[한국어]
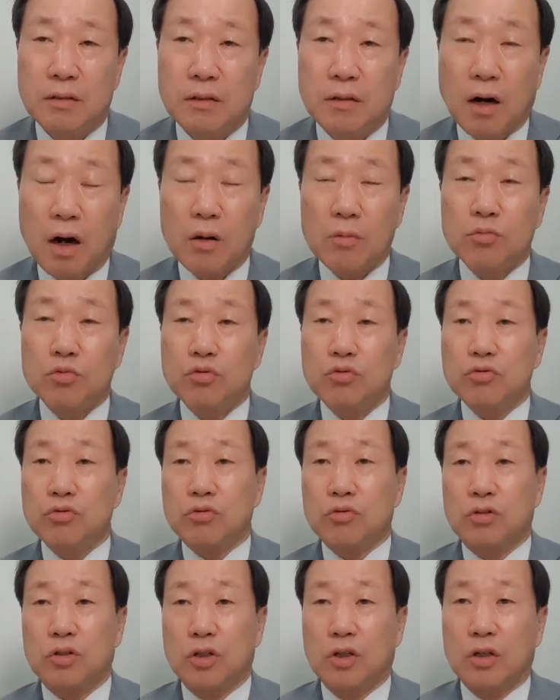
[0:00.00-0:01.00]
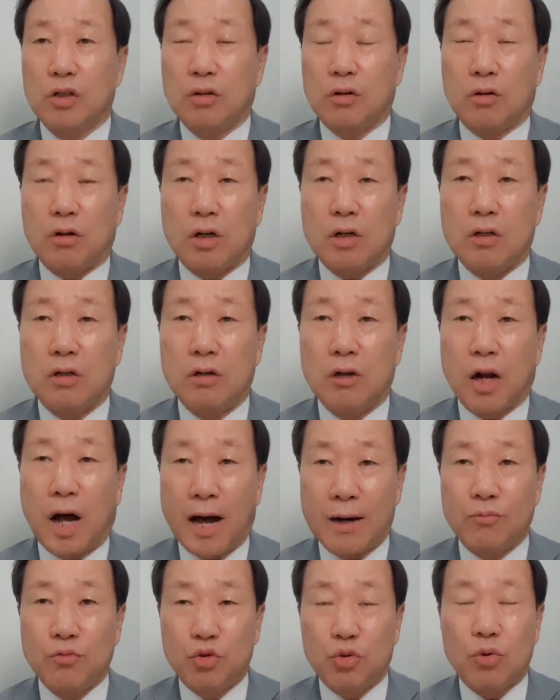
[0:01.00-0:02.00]
아무도 그러나 그걸
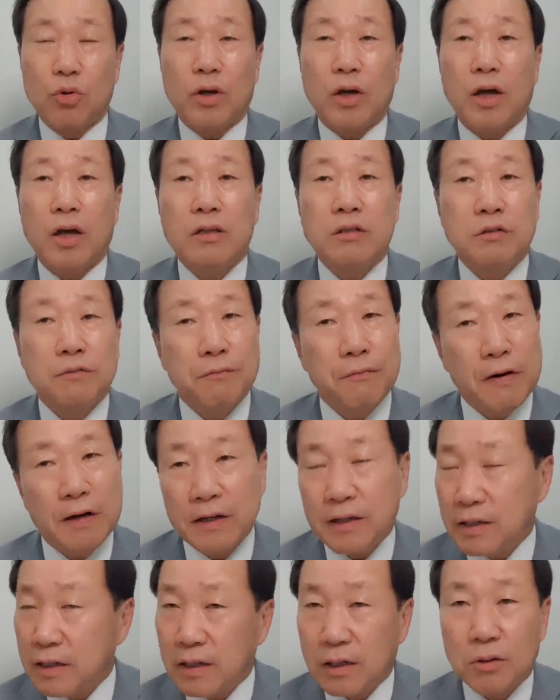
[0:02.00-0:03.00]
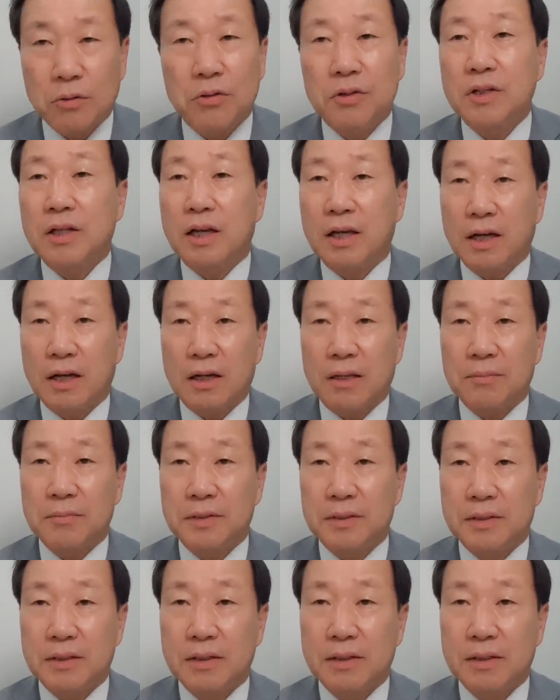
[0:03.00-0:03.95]
아무도 엑스파일이라고는 얘기 안 합니다.